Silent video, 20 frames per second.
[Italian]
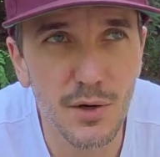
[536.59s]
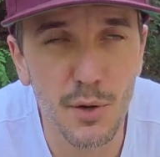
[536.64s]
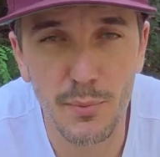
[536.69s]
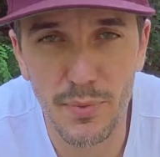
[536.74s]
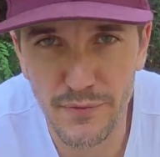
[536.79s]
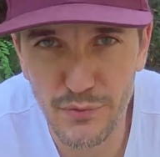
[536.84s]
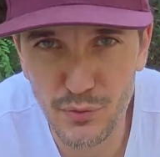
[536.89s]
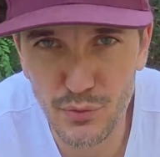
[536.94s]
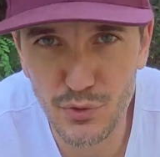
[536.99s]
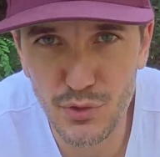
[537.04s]
ho
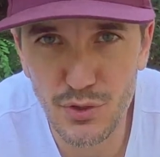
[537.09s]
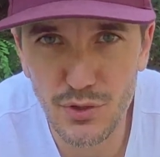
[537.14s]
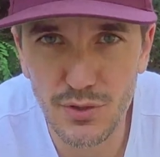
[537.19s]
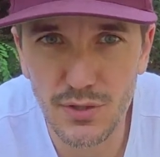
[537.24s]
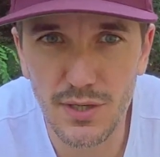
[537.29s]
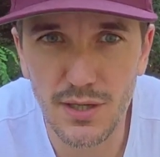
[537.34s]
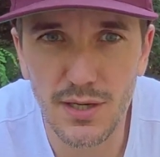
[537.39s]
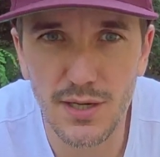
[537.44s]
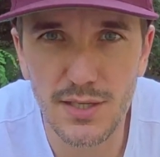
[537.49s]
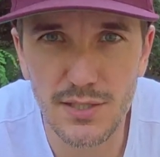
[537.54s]

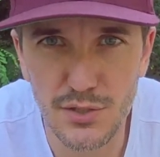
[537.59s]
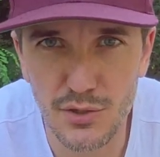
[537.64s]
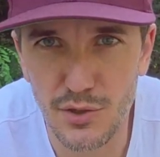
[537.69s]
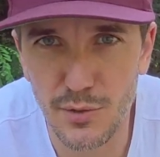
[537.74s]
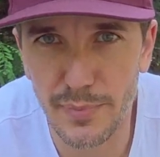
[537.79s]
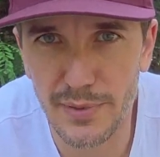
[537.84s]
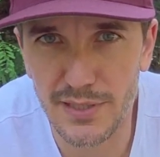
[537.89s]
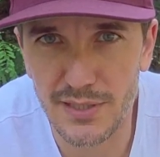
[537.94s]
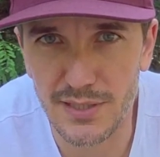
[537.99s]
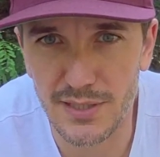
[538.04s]
bevuto e
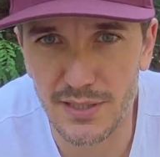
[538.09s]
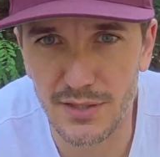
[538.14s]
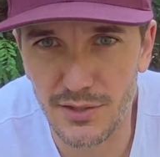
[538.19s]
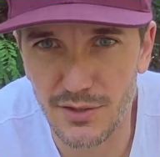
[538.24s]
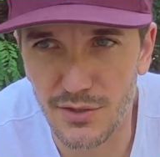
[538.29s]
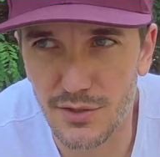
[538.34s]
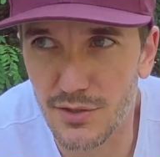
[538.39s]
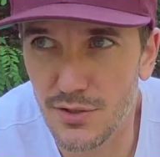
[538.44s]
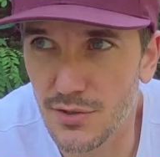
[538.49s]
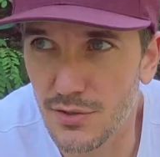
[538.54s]
sono
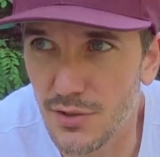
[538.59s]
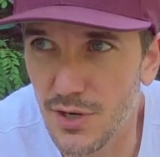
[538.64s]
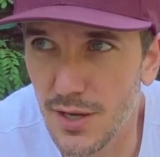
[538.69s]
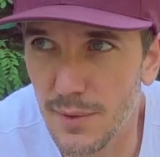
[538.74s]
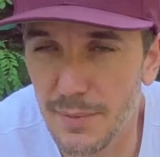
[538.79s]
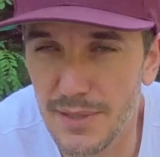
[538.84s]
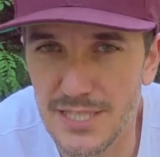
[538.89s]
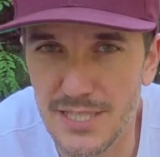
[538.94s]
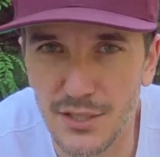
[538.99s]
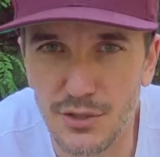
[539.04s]
partito con
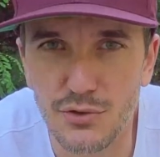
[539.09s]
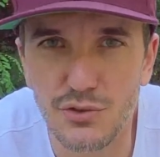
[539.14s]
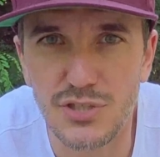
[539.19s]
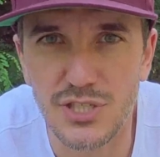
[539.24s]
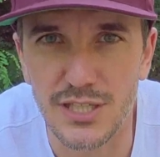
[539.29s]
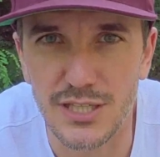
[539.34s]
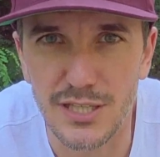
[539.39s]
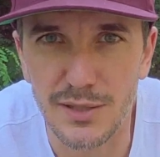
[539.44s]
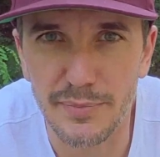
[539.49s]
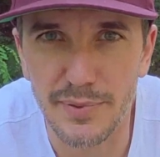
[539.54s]
la mezza
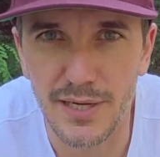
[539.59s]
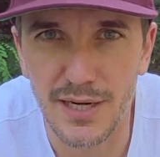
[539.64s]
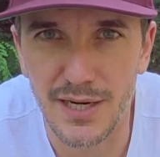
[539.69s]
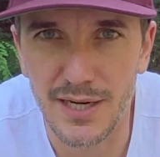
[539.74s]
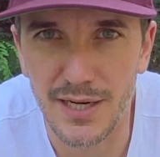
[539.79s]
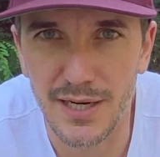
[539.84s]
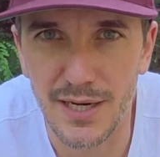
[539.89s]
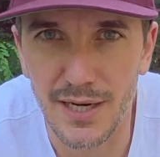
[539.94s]
corsetta per,